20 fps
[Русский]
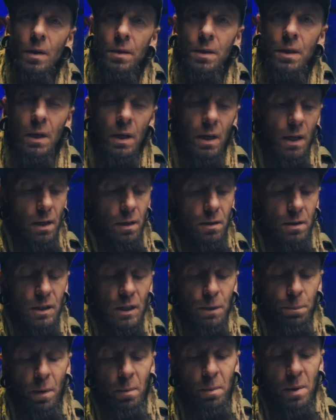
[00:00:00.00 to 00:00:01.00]
ты
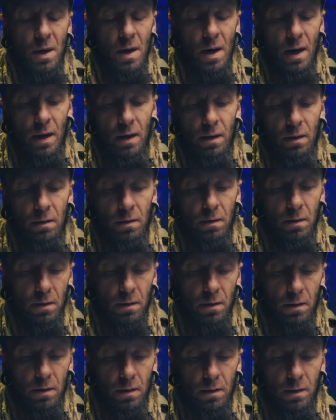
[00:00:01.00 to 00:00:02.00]
типа меня,
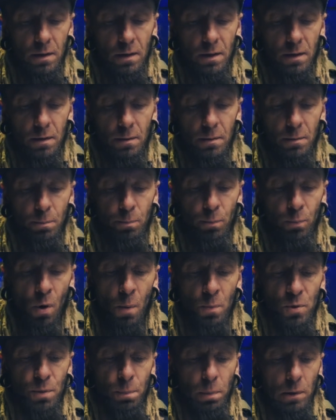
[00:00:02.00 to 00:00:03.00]
э,
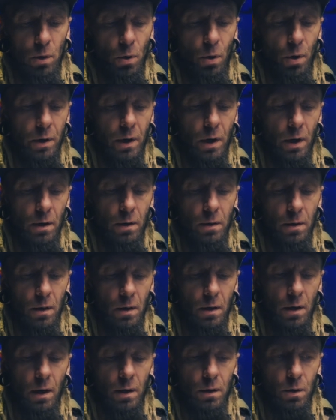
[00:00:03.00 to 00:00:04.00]
бомж-блогер,
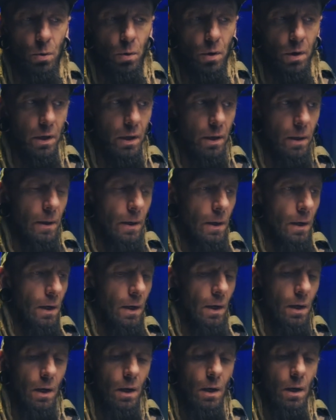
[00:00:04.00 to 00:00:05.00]
который
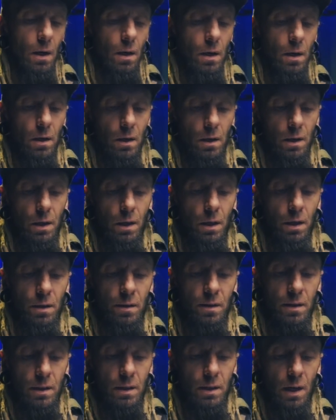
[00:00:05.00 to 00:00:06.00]
э,
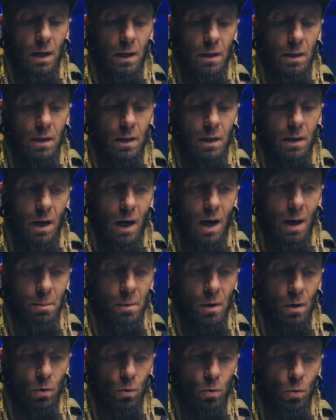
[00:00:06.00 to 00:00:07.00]
искал
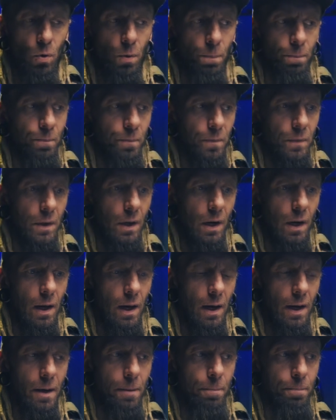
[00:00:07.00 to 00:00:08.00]
камеру
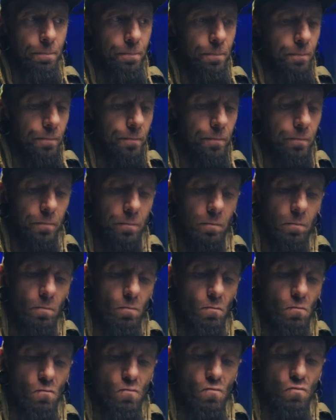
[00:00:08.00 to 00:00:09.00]
для
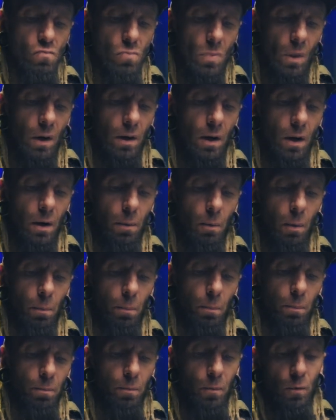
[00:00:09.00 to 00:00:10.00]
а,
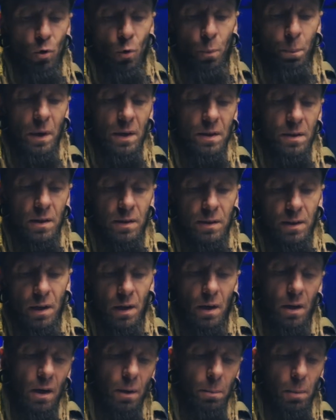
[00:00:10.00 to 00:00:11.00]

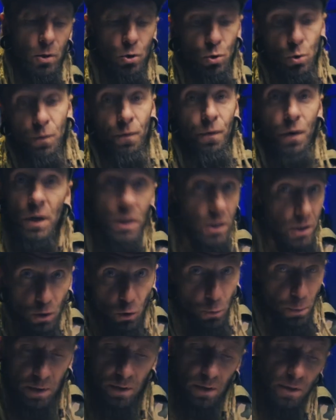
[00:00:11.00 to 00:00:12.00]
любительской, либо чуть выше
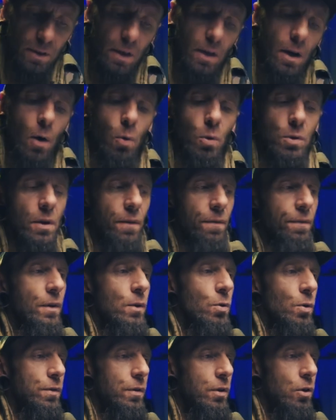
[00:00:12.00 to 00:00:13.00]
любительской какой-то
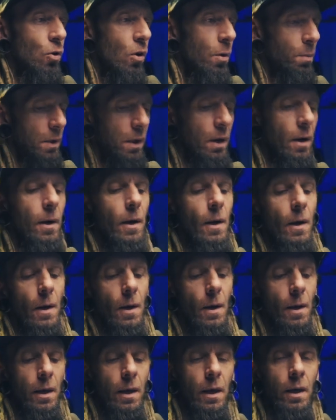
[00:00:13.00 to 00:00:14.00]
видеосъемки,
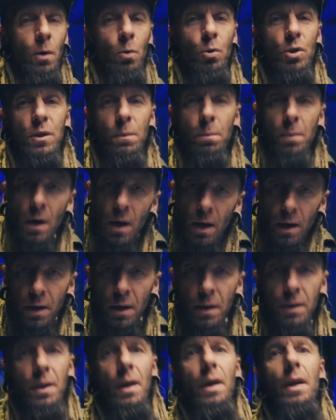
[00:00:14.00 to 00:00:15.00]
и у тебя
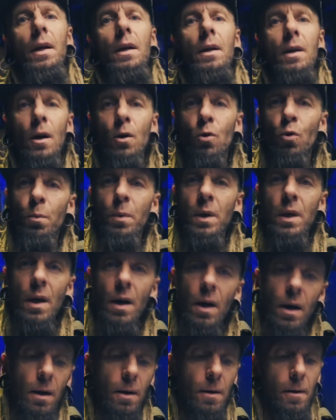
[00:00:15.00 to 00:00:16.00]
критерии, как у
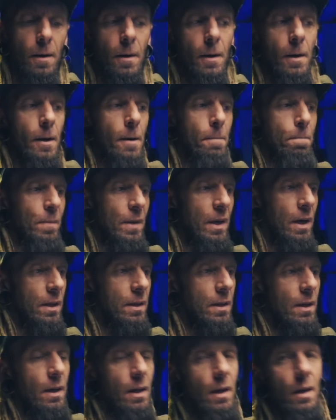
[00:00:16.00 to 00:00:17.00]
меня,
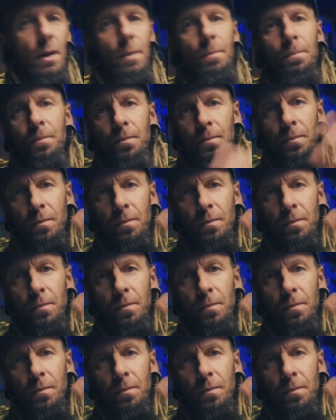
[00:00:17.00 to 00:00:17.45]
это